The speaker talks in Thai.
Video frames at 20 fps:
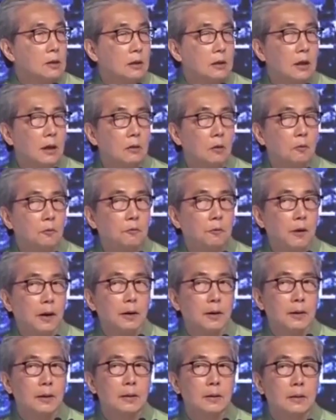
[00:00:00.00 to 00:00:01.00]
เส้นทางรถไฟ
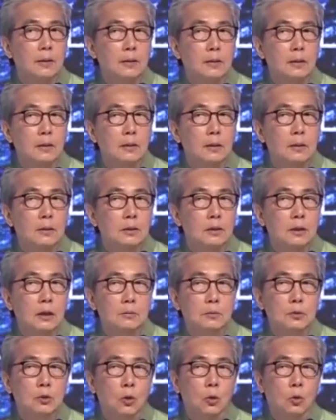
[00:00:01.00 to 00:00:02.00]
เชื่อ
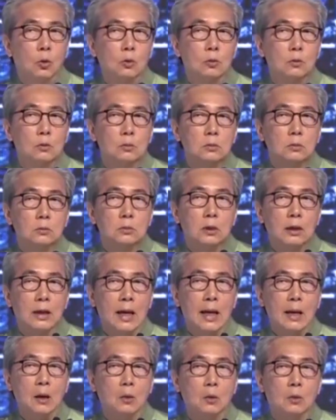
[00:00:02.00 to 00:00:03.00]
มโยง
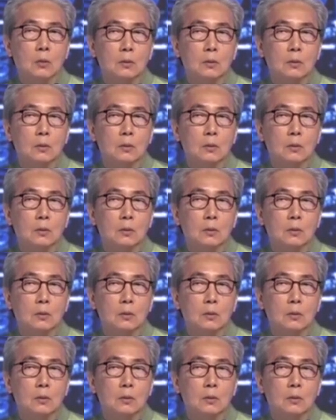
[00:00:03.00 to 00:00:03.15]
ลาว